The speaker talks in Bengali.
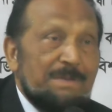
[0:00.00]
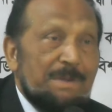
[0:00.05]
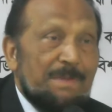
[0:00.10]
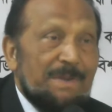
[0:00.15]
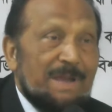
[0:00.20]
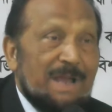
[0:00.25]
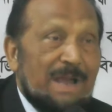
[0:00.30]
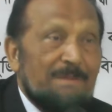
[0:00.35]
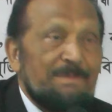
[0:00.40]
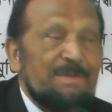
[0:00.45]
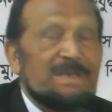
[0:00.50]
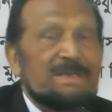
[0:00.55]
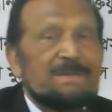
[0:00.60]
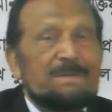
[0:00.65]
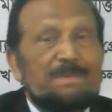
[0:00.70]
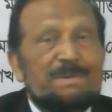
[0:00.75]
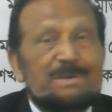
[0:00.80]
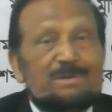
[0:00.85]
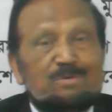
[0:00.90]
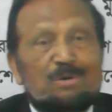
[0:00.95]
কীভাবে খাবে
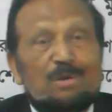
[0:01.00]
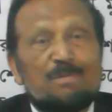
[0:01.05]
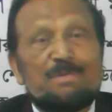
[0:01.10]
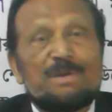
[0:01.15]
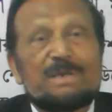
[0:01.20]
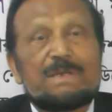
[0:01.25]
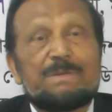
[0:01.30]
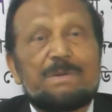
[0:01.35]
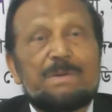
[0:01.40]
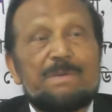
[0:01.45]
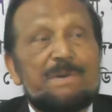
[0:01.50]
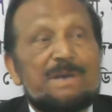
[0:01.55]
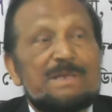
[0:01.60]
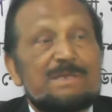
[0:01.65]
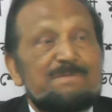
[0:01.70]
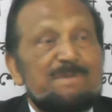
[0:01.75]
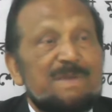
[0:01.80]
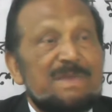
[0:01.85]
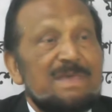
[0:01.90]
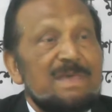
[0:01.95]
কীভাবে চলবে কীভাবে
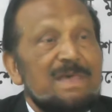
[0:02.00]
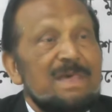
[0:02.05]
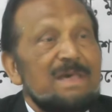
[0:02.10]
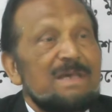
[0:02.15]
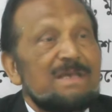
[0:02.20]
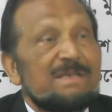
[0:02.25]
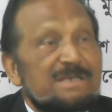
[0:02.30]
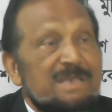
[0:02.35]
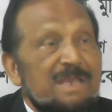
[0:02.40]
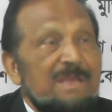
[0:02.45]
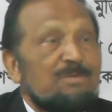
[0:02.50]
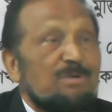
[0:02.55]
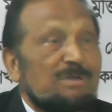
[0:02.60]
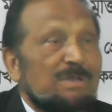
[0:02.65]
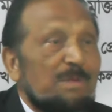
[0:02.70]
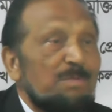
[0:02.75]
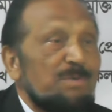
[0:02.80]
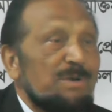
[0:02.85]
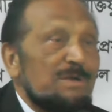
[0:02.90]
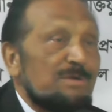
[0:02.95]
বাঁচবে সেই
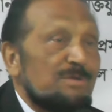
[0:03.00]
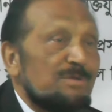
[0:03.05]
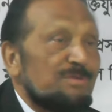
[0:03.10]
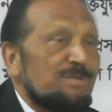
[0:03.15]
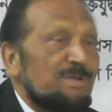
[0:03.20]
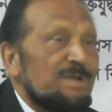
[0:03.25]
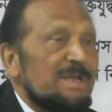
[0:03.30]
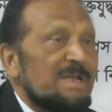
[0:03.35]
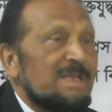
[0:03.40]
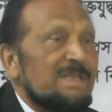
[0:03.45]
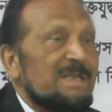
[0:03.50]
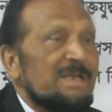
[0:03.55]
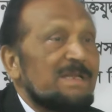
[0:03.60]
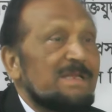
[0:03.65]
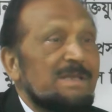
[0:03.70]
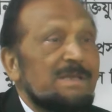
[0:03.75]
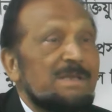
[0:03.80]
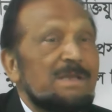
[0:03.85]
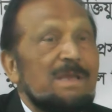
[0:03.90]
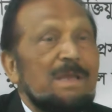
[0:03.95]
কথা বলে তো তিনি কেঁদে
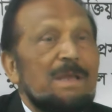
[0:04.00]
কেঁদে